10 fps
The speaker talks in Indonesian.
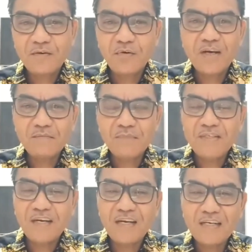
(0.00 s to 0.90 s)
orang
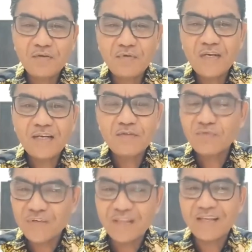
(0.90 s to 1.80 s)
menjalani keluarga
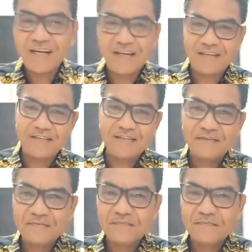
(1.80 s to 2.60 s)
itu stres.